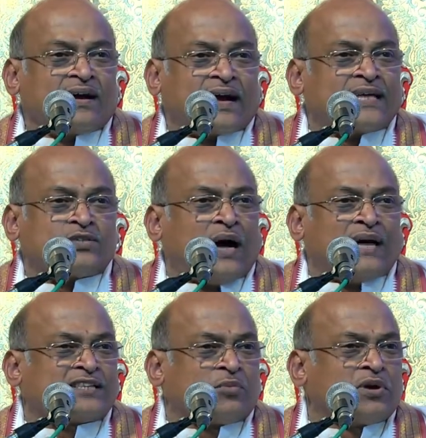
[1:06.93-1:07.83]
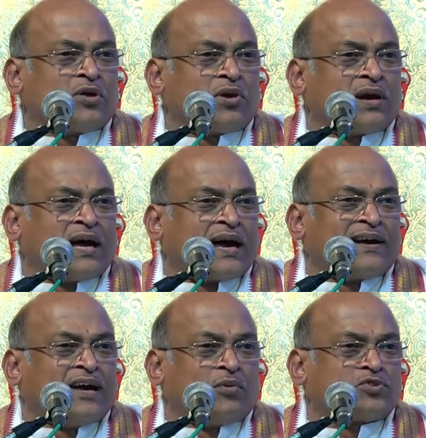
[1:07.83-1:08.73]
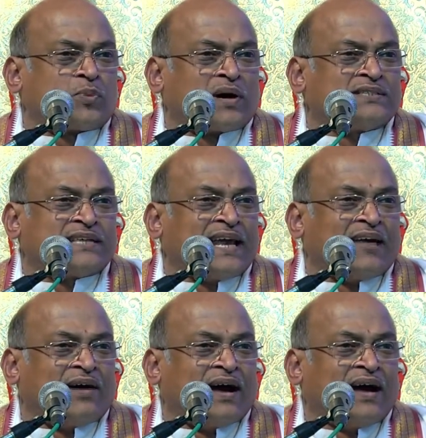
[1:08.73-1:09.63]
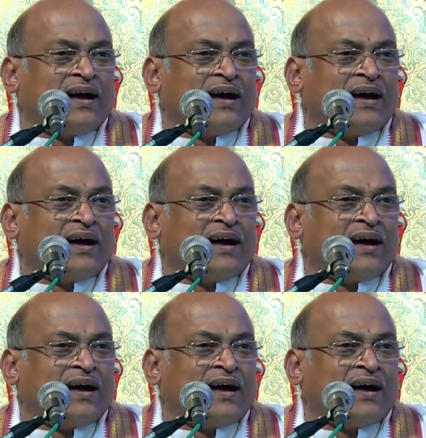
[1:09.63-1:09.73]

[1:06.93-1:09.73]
కనీసం ఆ సమయంలోనైనా హరినామస్మరణ చేయలేమా